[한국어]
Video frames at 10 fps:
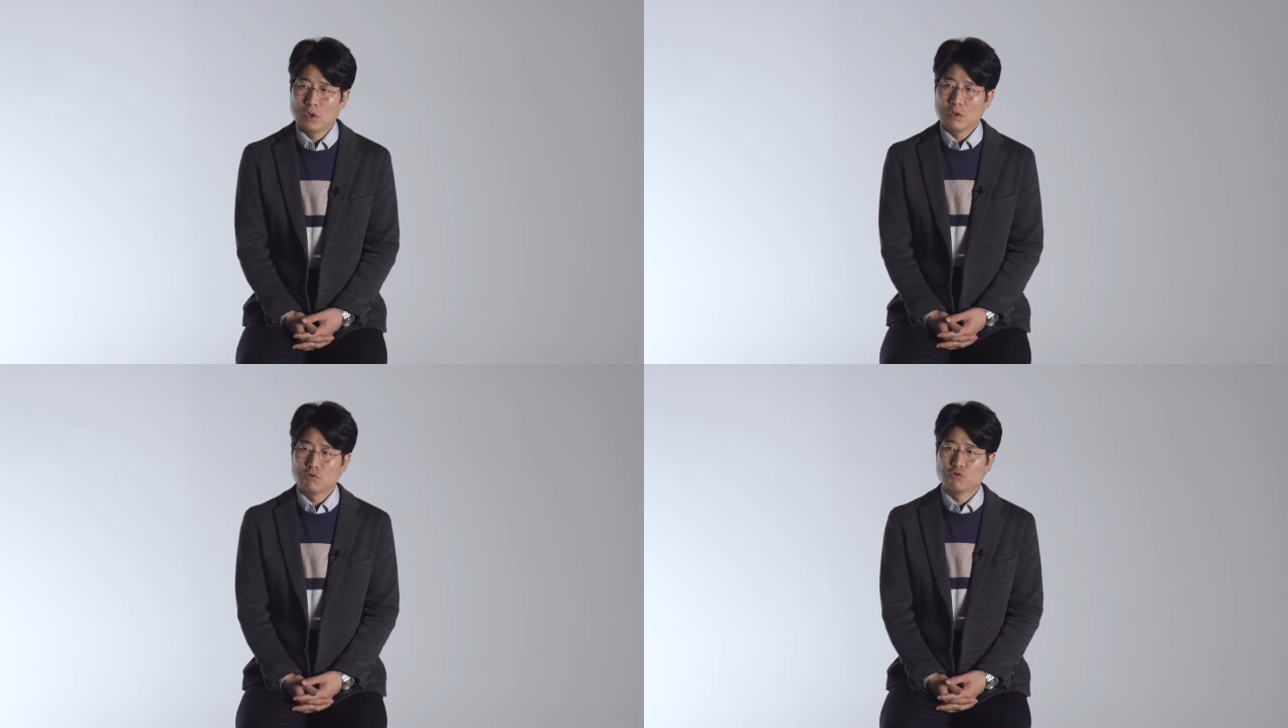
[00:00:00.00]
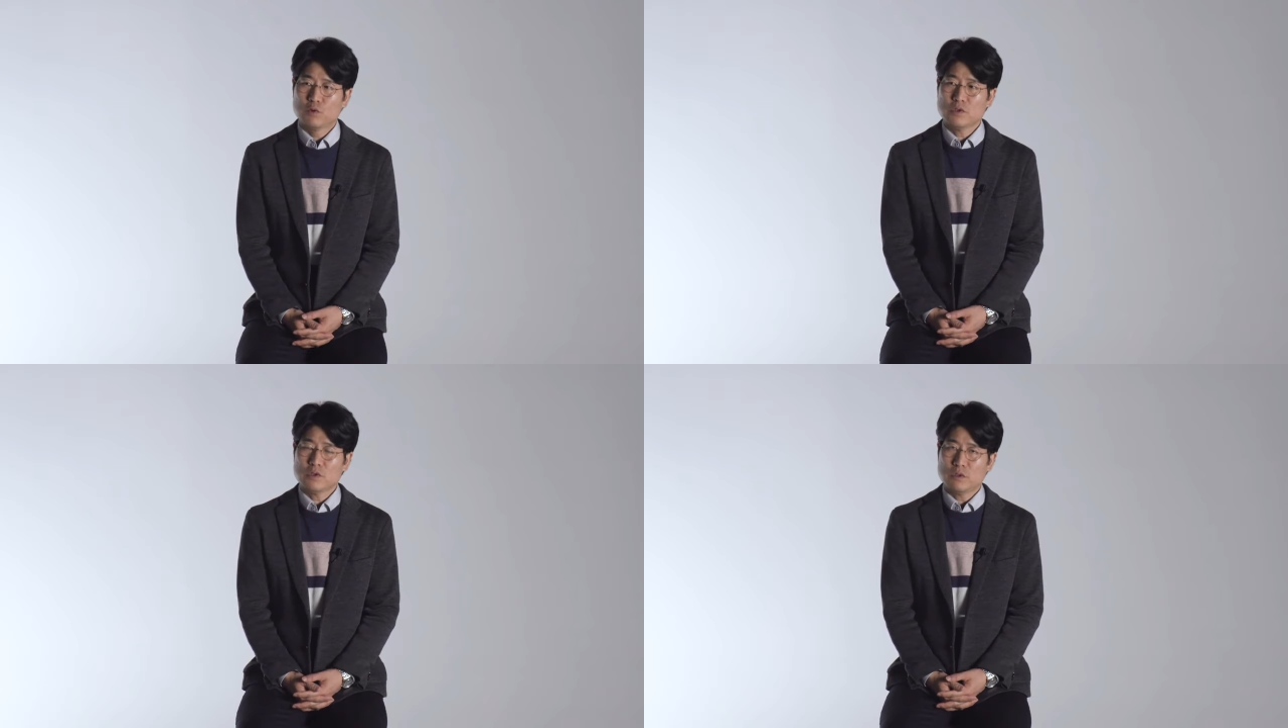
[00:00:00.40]
두
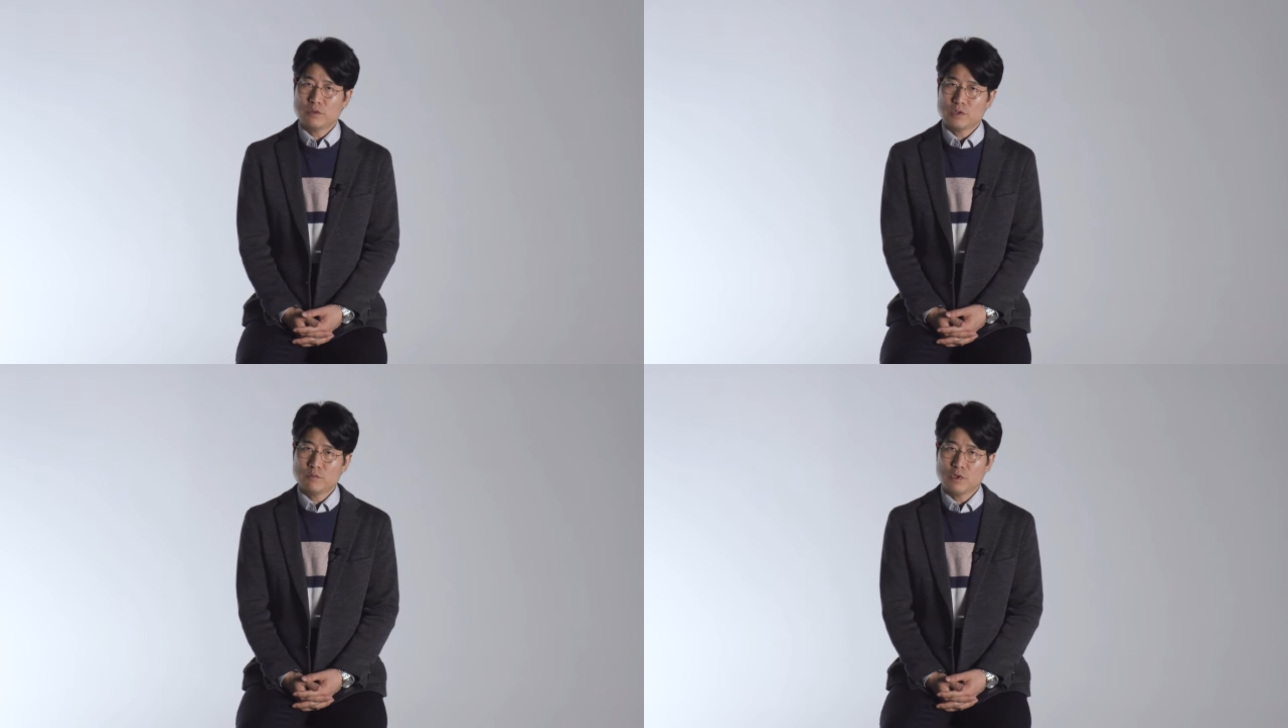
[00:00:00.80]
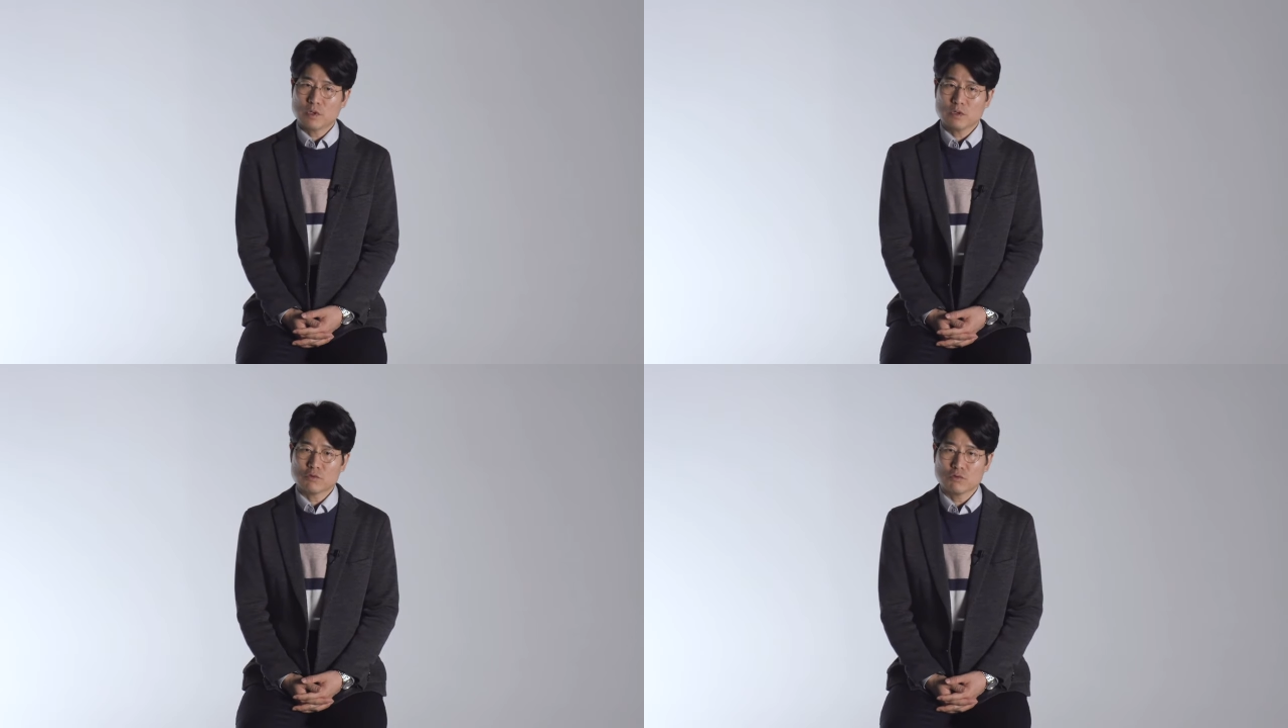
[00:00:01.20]
번째 열심히
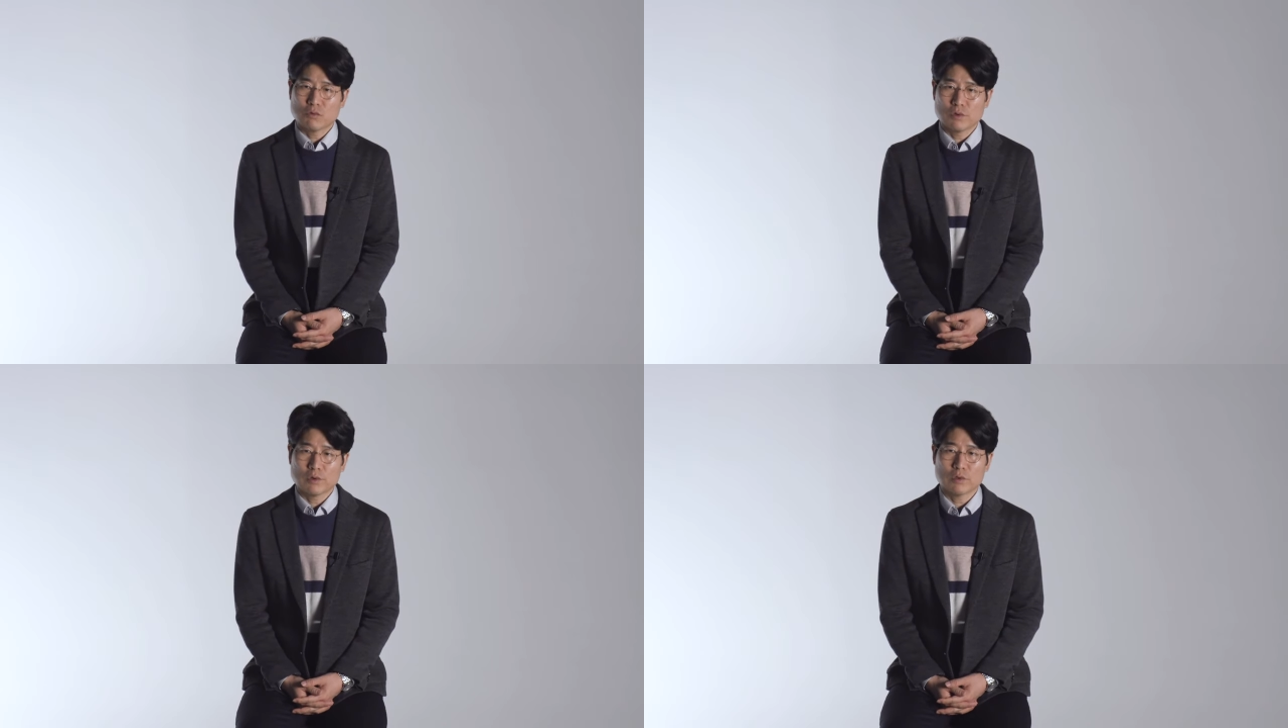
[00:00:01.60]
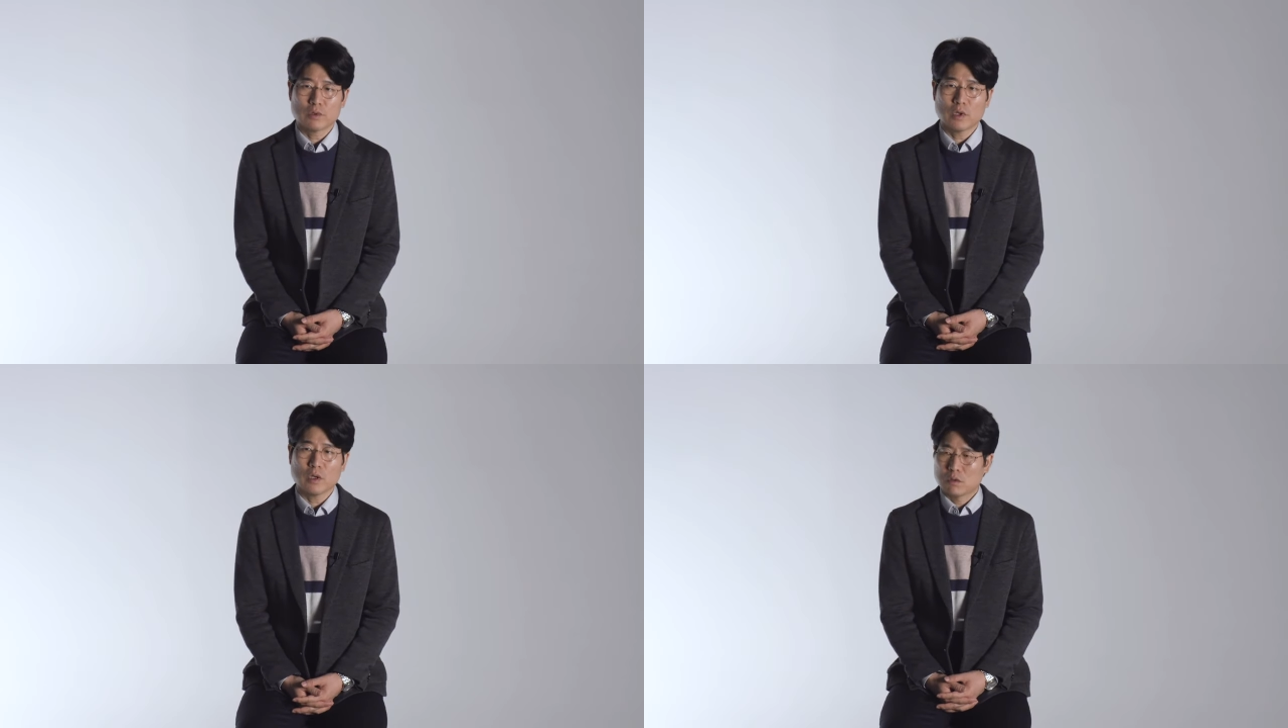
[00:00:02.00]
해가지고
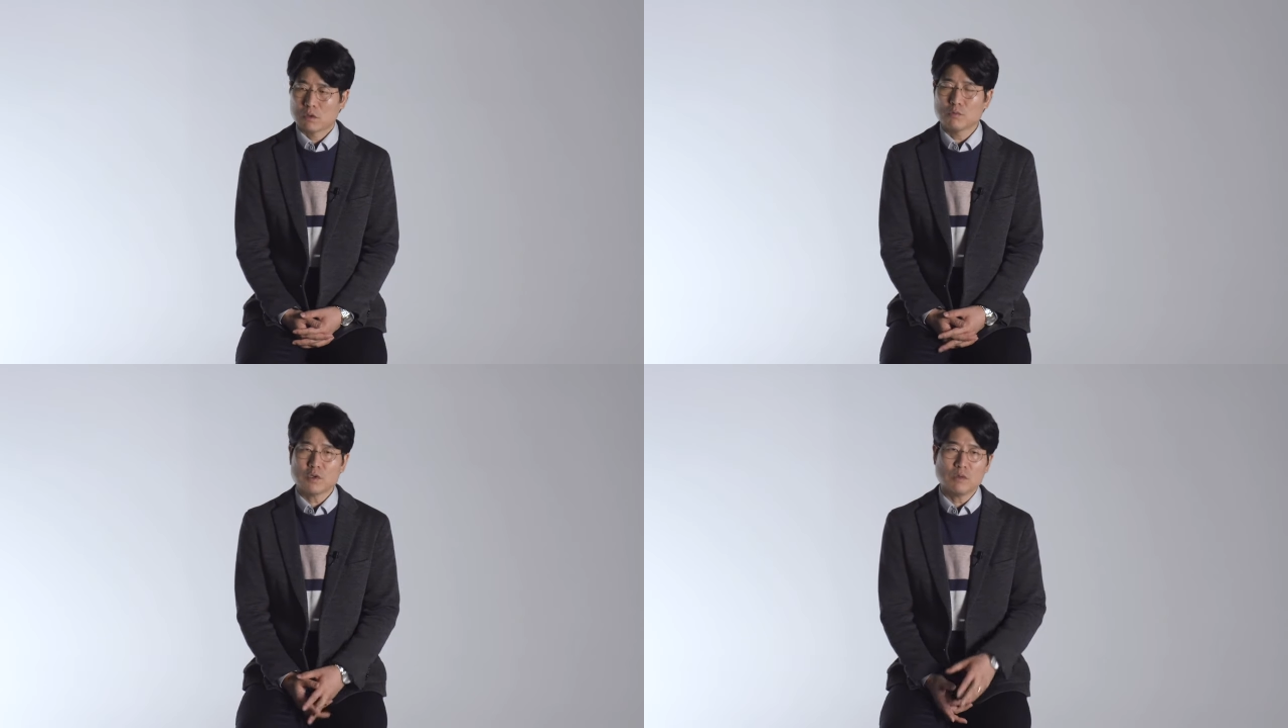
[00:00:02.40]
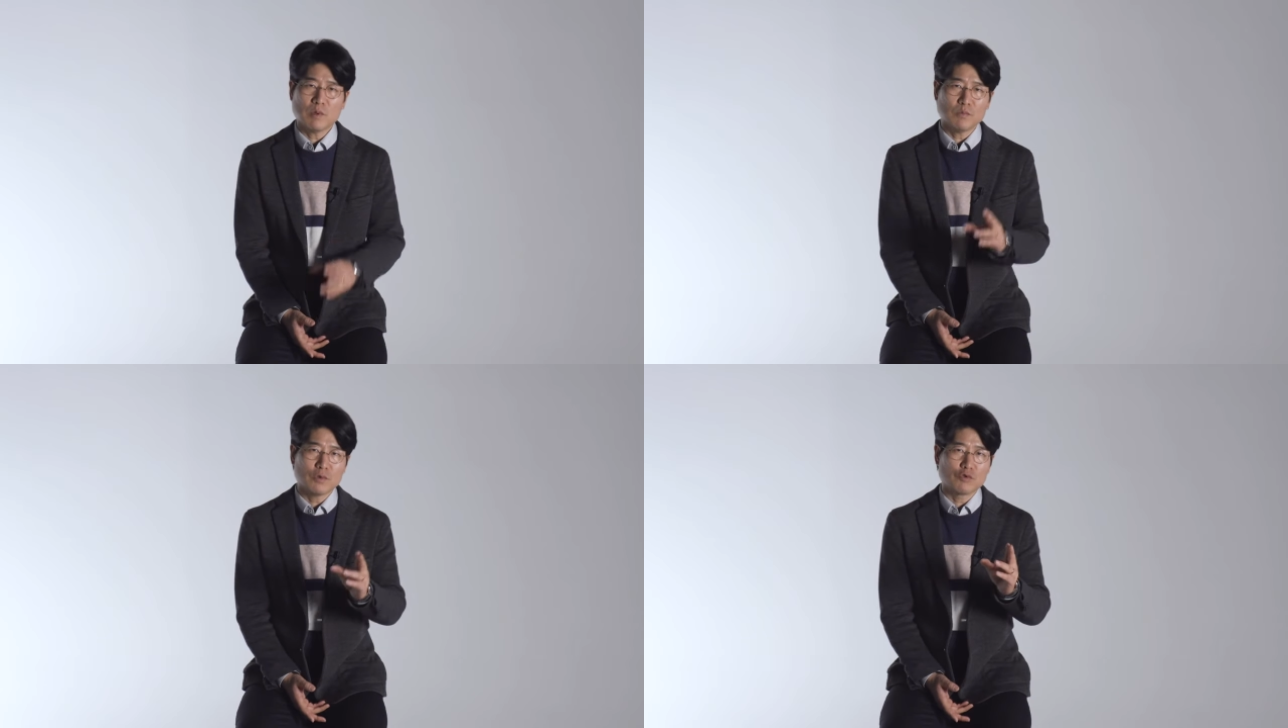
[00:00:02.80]
올렸는데 커미티
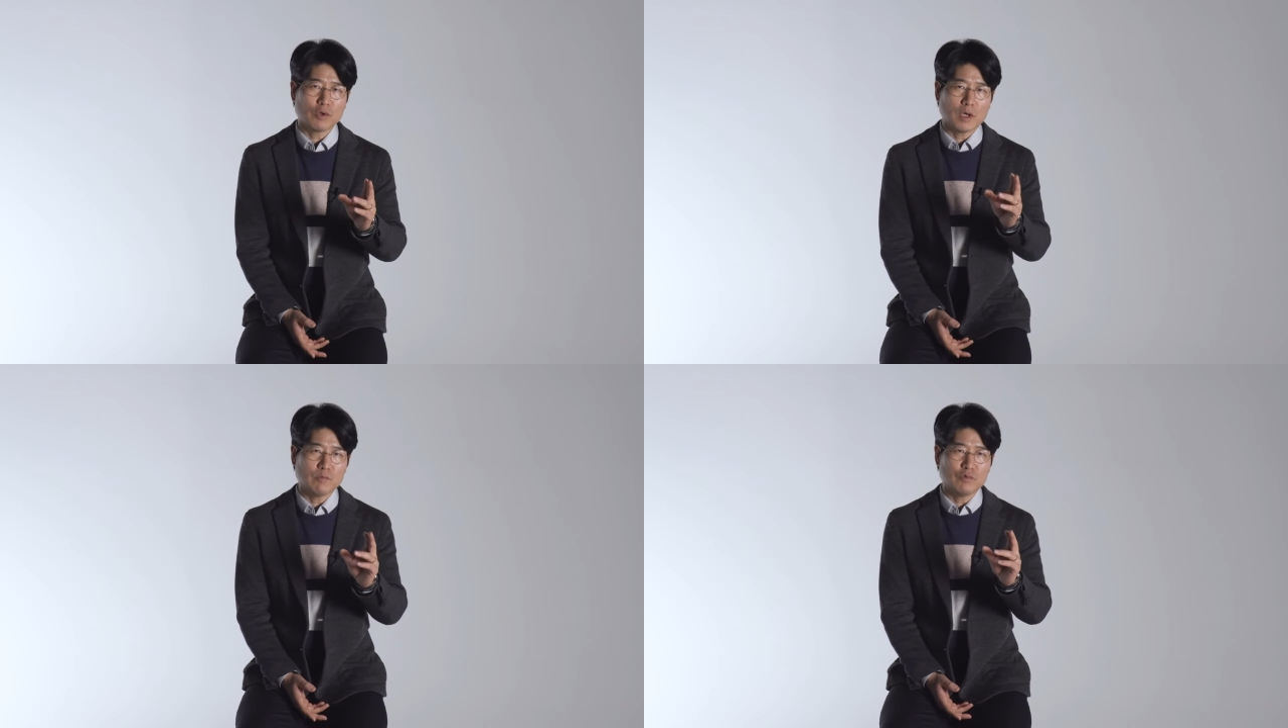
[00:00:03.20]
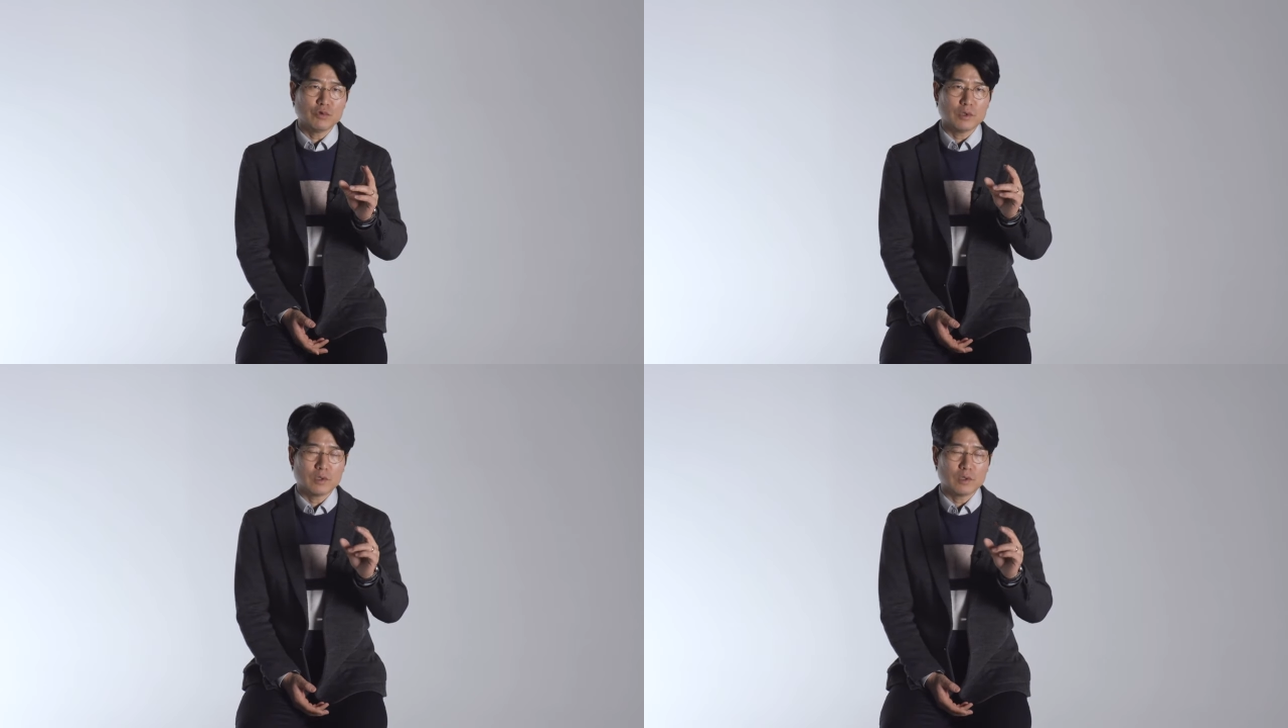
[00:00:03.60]
멤버 중에 한 분이